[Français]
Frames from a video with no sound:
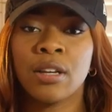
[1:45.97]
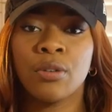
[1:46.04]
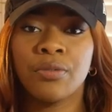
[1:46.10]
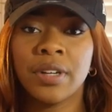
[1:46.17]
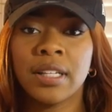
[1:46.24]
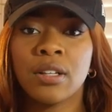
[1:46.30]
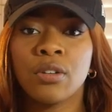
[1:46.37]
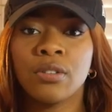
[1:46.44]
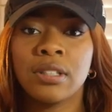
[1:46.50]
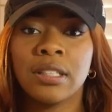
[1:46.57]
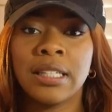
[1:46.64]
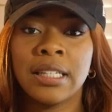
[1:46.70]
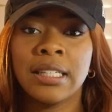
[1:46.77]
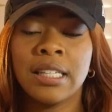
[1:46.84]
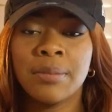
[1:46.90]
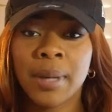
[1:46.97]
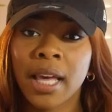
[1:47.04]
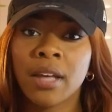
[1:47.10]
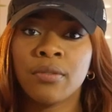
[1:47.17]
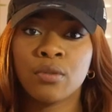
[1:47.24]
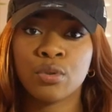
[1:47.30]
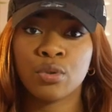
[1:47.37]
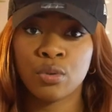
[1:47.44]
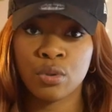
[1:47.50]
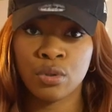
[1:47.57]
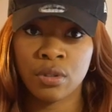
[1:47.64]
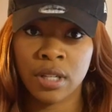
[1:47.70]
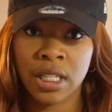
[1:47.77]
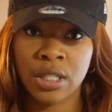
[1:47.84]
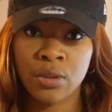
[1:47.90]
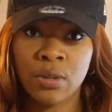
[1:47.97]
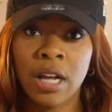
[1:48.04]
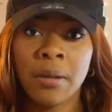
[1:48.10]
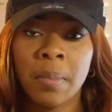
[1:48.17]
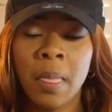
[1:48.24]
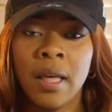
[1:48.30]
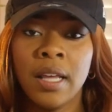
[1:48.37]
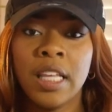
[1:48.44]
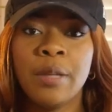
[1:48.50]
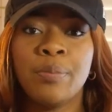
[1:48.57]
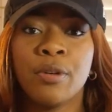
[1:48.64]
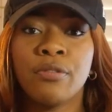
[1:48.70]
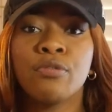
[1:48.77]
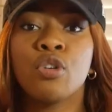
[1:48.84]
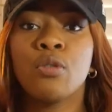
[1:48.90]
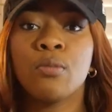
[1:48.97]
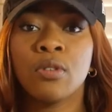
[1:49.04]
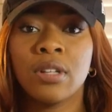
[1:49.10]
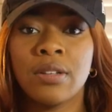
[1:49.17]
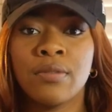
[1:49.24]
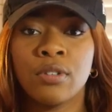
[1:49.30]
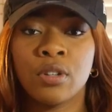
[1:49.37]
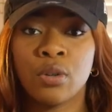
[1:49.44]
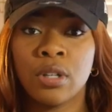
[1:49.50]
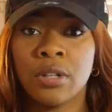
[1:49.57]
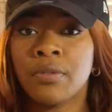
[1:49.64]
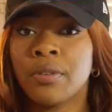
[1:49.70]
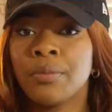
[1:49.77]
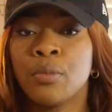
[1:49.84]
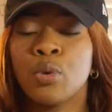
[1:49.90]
Et en fait, quand les libraires vont sur ce réseau-là, ils peuvent commander votre livre.